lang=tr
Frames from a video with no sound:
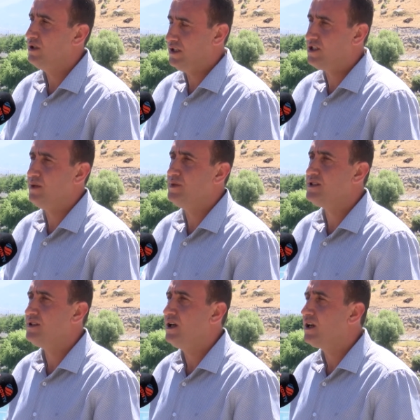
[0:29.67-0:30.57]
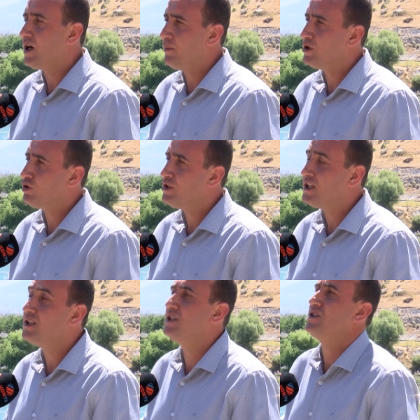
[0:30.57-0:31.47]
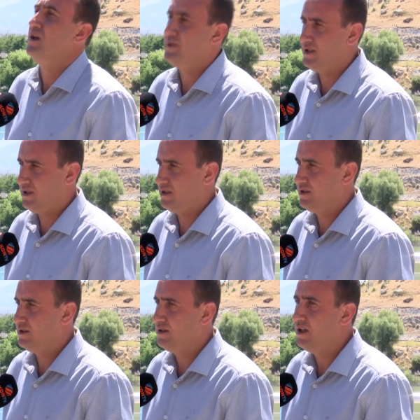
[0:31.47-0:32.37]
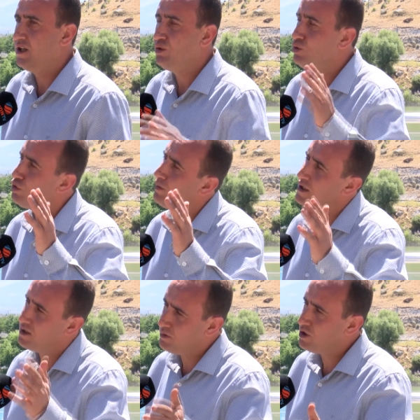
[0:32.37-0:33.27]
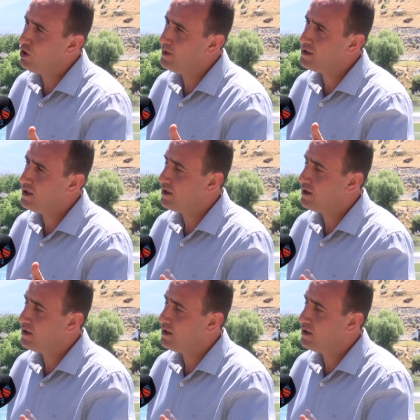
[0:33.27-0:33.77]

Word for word: ilçemiz Kapadokya'nın giriş kapısıdır. Ürgüp'e 20 kilometre,